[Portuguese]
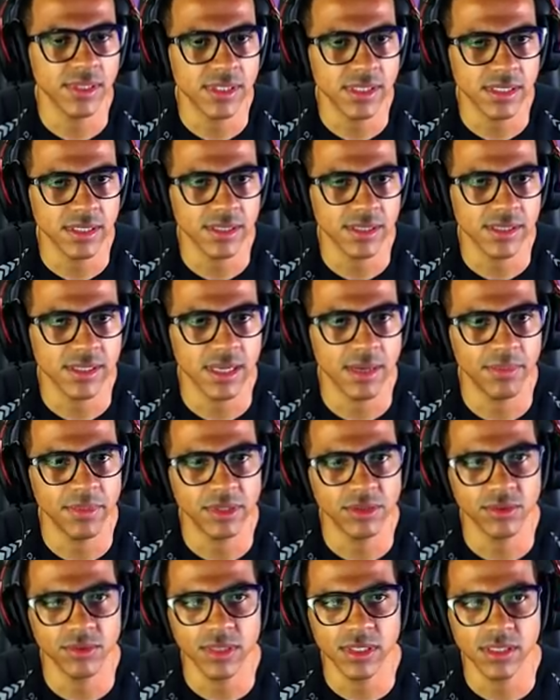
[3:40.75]
esse
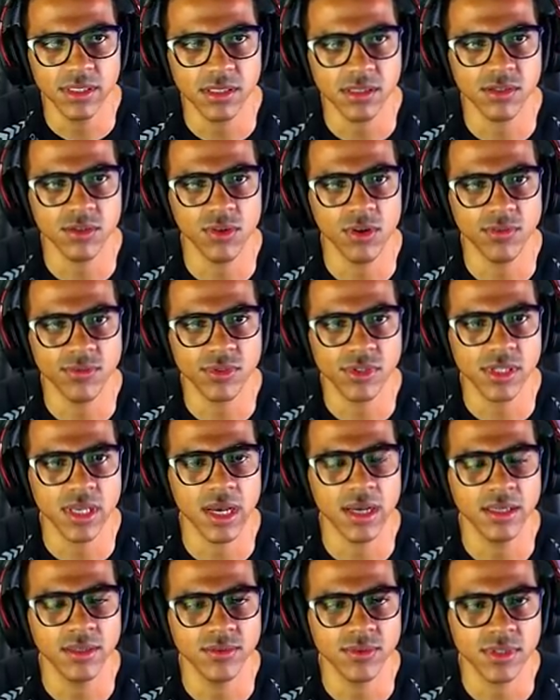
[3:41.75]
lançamento desses novos
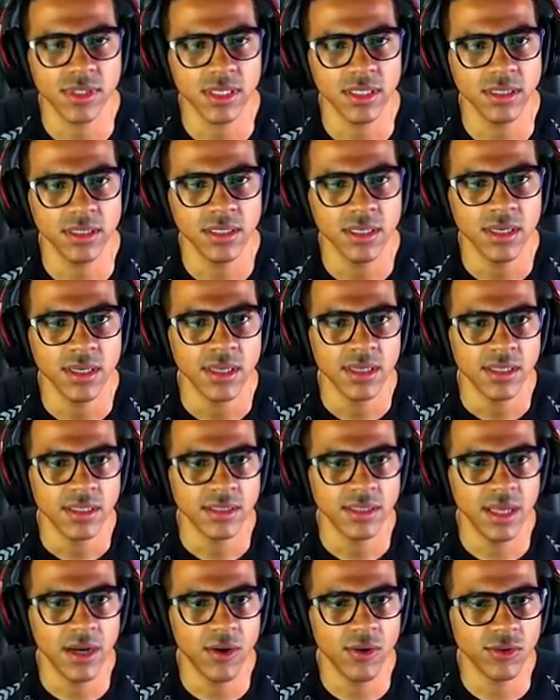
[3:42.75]
carrinhos aí
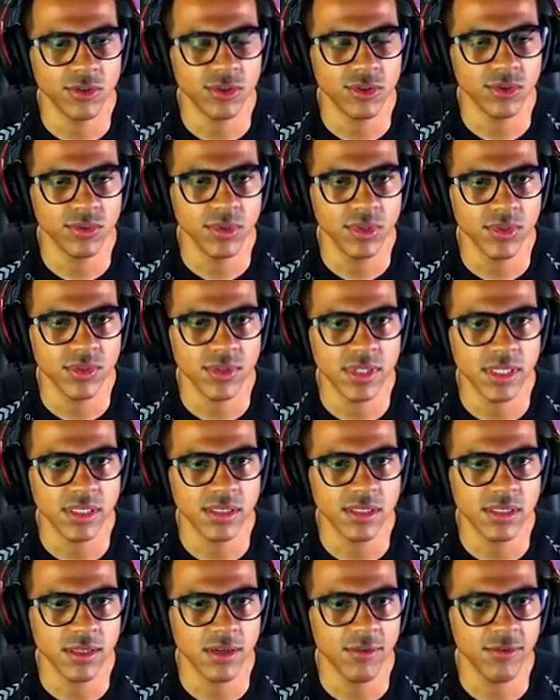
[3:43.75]
da Hot Wheels
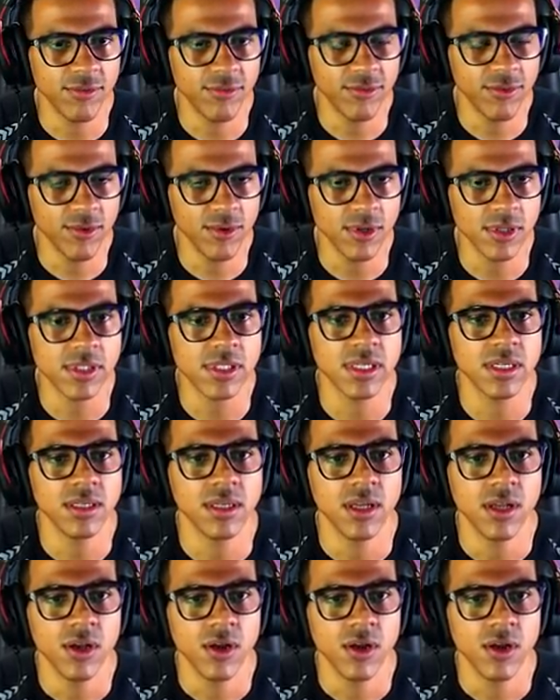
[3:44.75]
edição Forza